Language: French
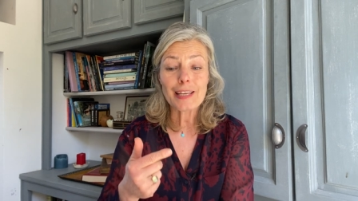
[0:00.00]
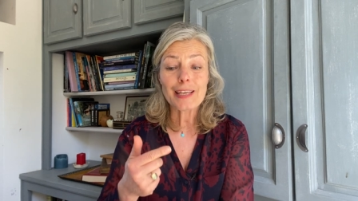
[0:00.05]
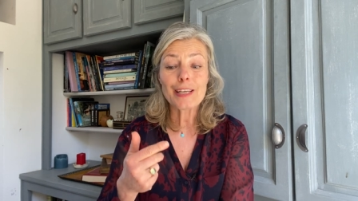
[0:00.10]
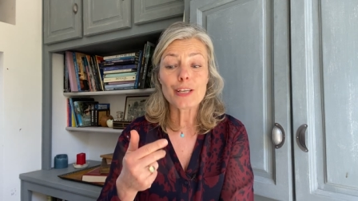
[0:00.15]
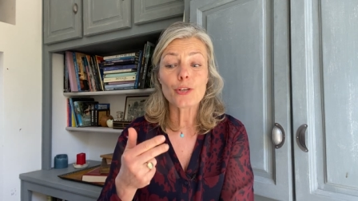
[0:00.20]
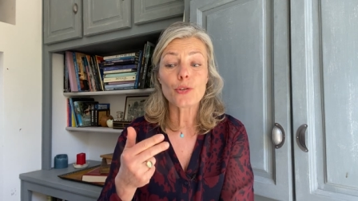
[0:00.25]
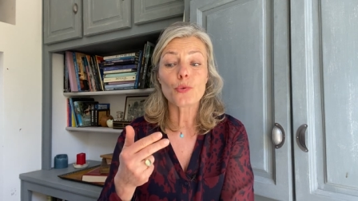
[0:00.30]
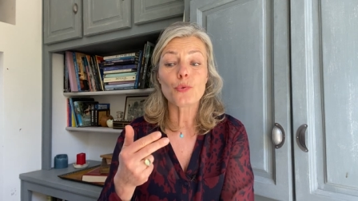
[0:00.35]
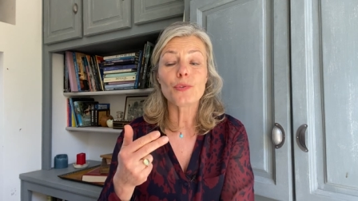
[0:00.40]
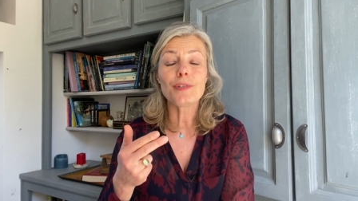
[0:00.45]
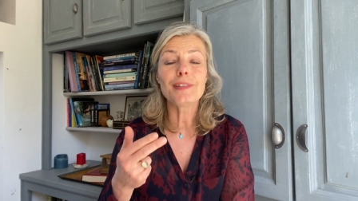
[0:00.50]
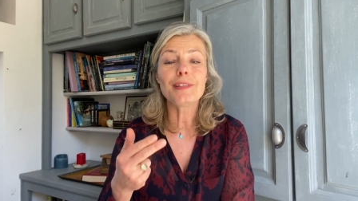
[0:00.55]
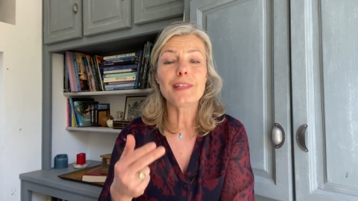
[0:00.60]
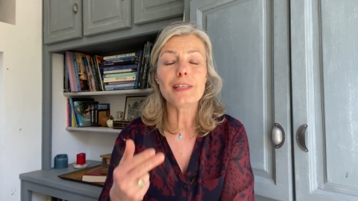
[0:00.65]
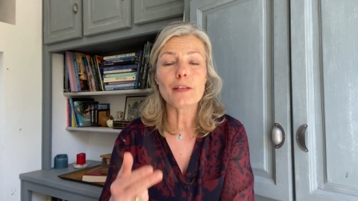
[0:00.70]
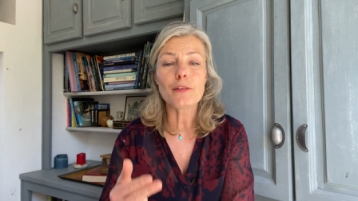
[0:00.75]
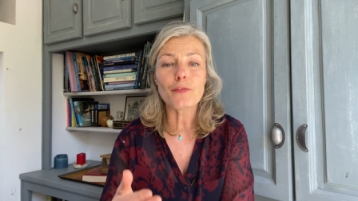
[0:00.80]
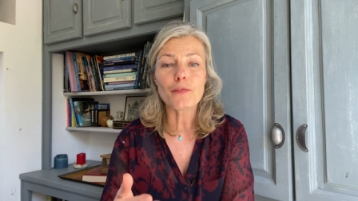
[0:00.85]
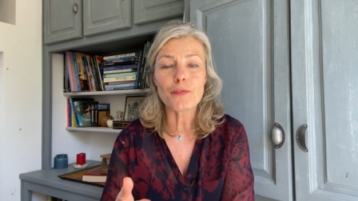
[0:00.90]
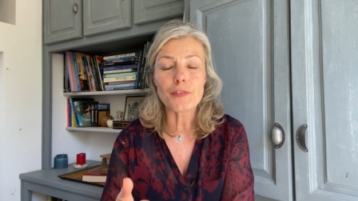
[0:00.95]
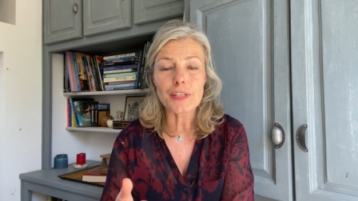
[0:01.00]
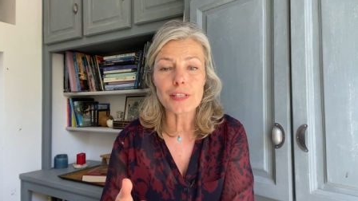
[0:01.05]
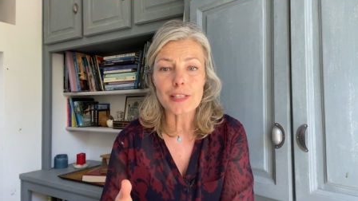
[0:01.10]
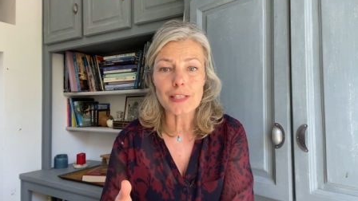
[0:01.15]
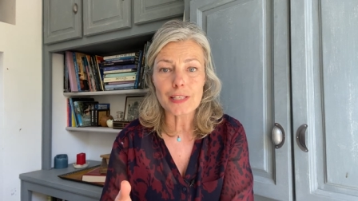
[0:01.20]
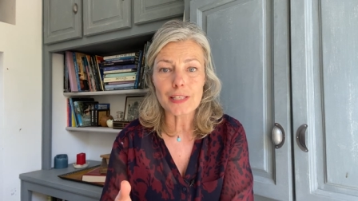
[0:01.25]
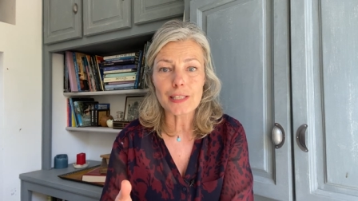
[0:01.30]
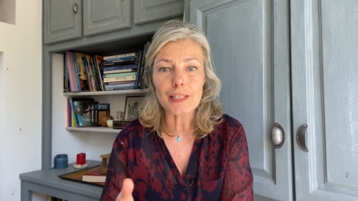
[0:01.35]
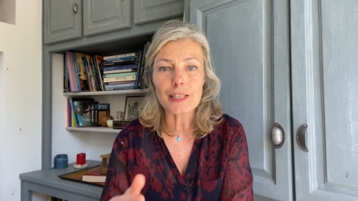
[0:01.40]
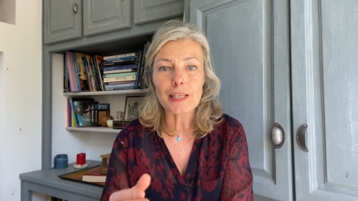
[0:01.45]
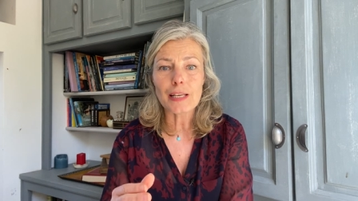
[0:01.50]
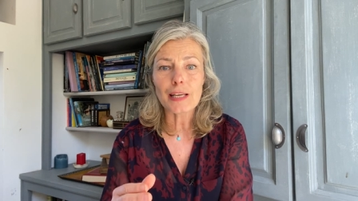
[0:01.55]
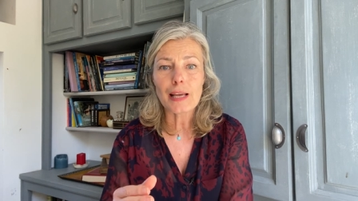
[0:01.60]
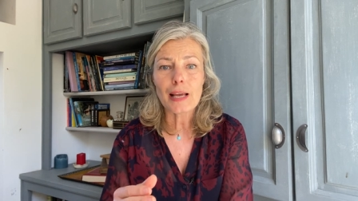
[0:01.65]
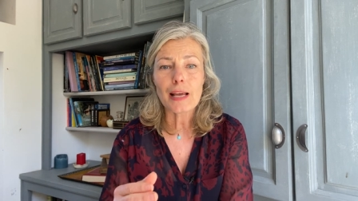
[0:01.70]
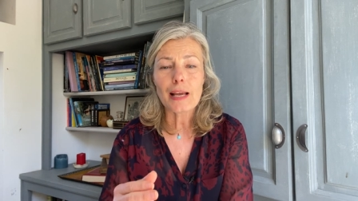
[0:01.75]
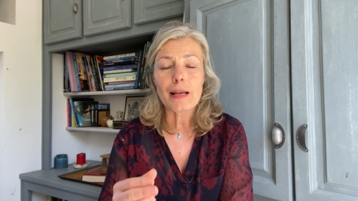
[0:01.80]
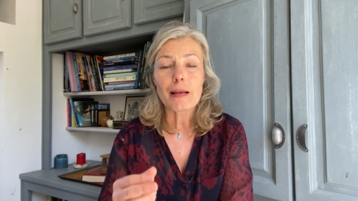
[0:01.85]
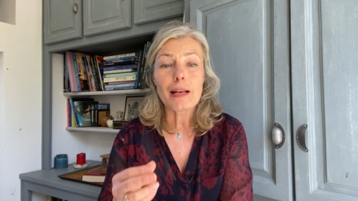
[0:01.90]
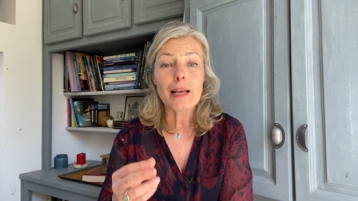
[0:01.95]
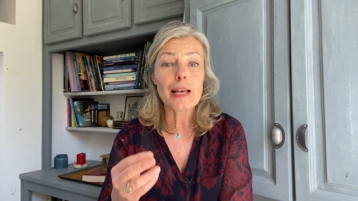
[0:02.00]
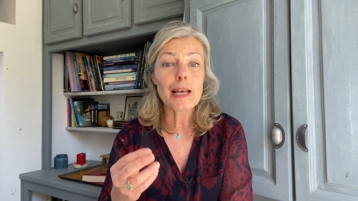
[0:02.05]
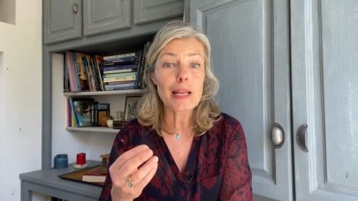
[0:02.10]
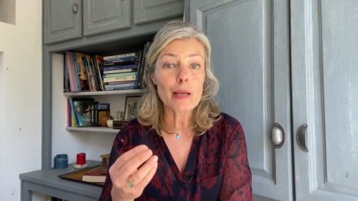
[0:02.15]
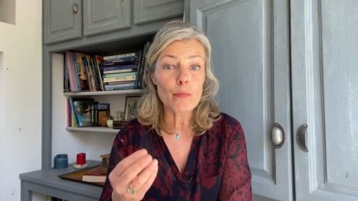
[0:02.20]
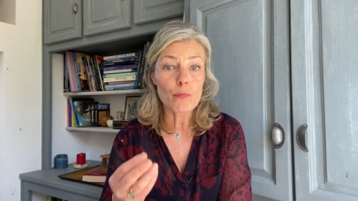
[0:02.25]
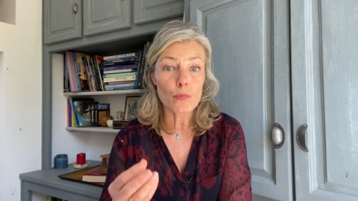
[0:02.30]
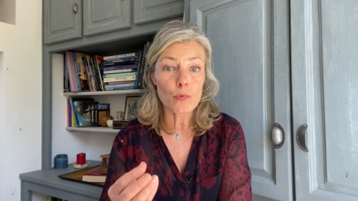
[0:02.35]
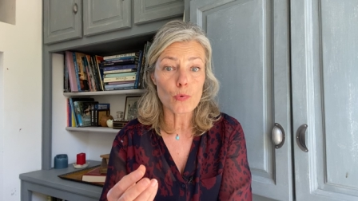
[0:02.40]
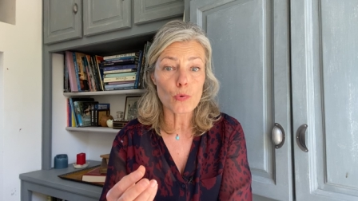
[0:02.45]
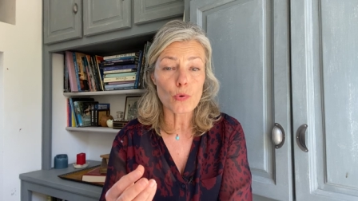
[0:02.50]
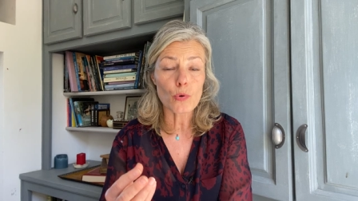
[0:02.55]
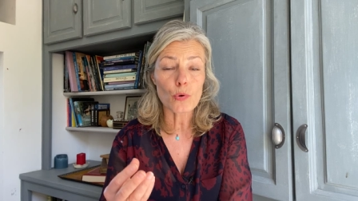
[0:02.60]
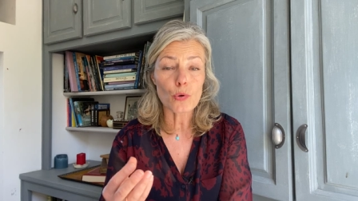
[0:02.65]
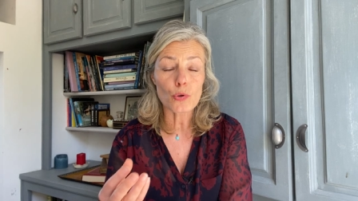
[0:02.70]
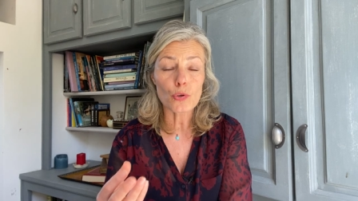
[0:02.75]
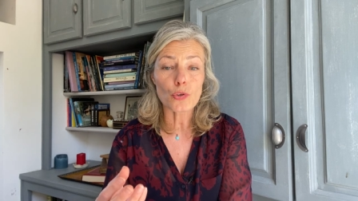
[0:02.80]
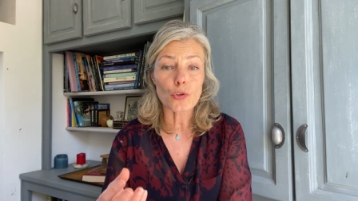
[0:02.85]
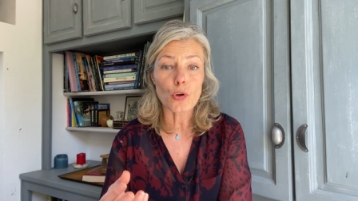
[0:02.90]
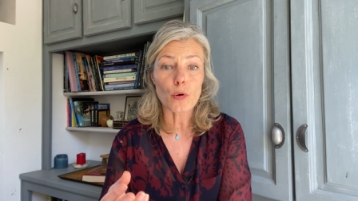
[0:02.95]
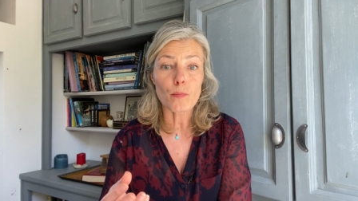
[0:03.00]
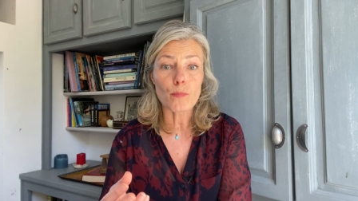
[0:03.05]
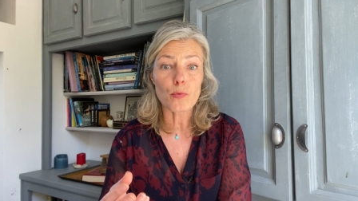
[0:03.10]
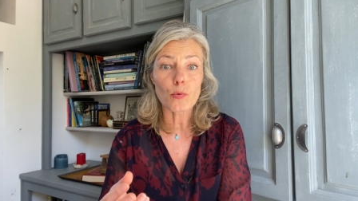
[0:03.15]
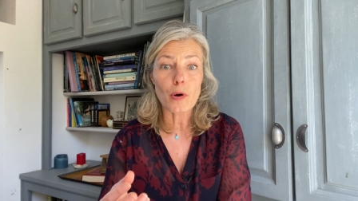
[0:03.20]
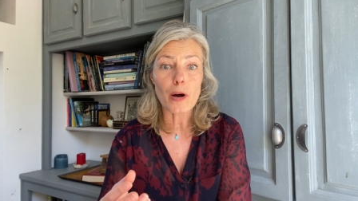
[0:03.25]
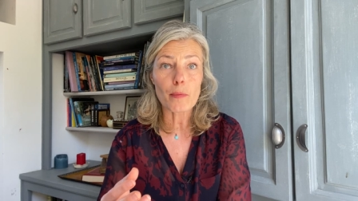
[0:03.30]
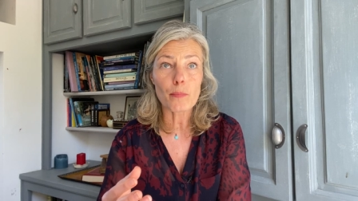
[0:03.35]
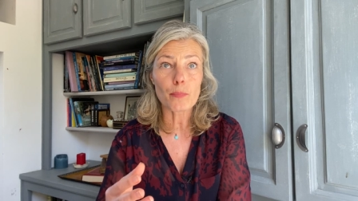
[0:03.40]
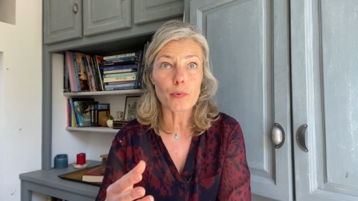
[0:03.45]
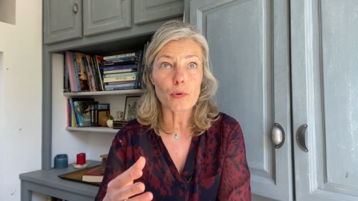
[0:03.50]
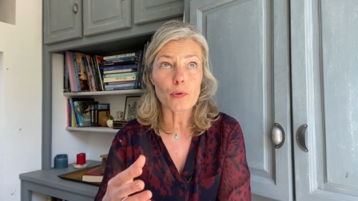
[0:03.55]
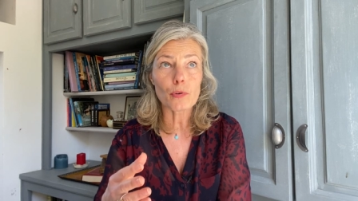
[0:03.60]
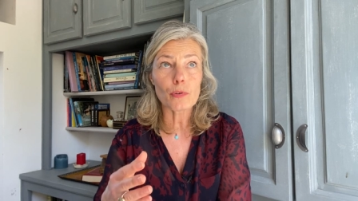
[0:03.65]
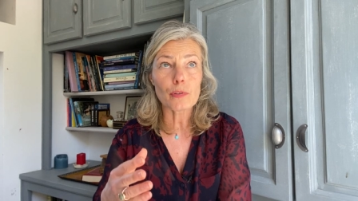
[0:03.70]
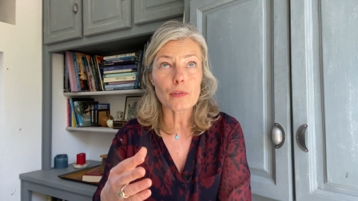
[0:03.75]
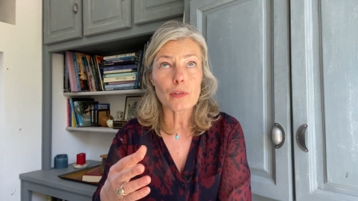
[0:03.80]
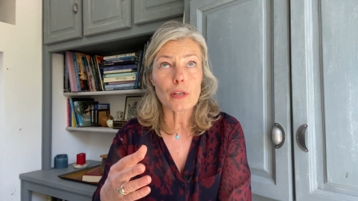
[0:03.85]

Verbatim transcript: et je définis les mots que j'emploie pour